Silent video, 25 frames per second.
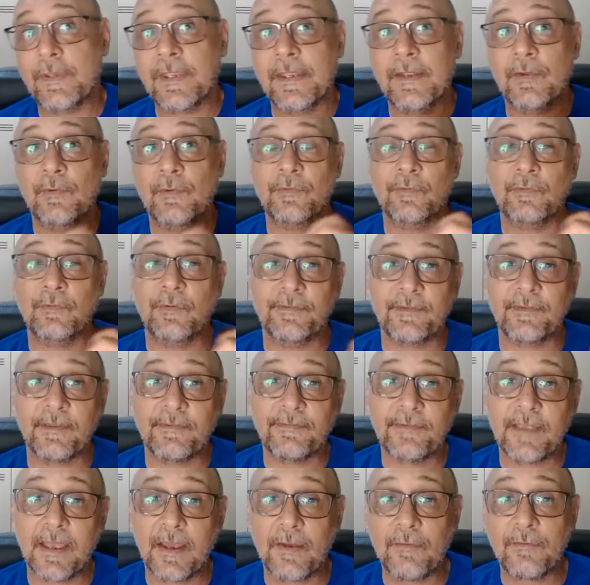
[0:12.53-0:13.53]
que ganhou de 2 a
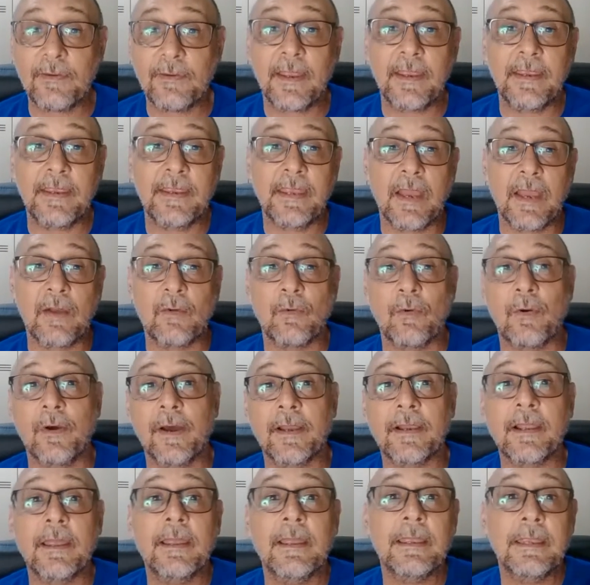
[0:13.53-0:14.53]
0 e
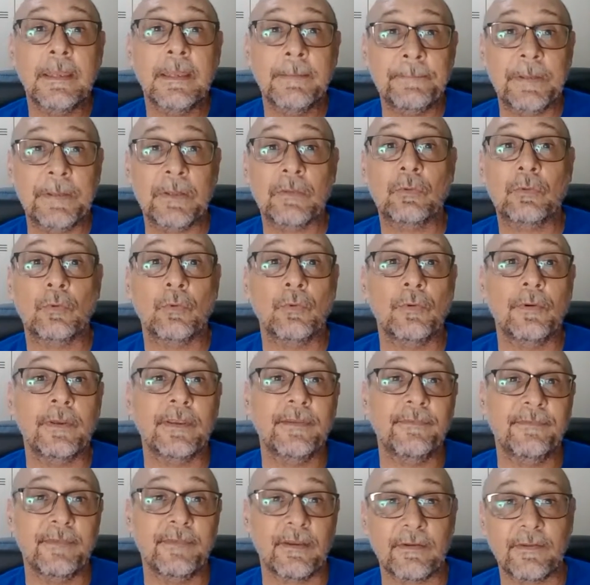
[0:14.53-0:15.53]
agora empatou
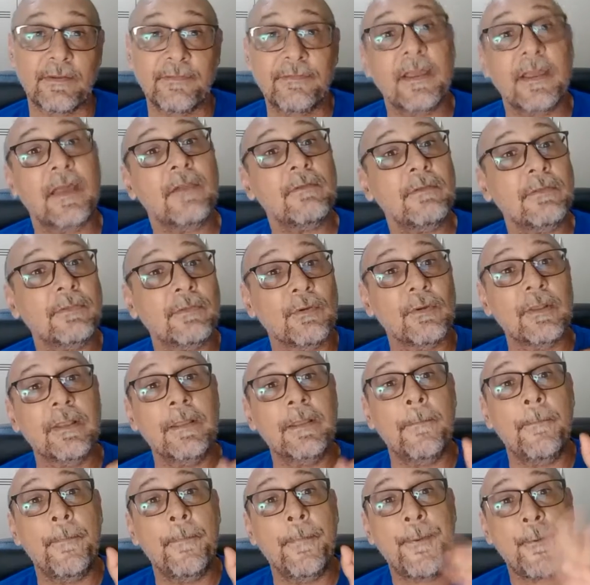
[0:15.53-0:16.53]
em 0 a 0, então
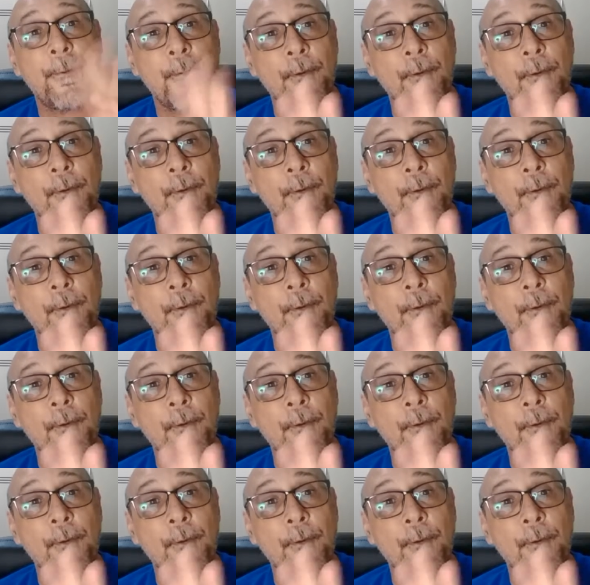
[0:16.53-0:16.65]
ele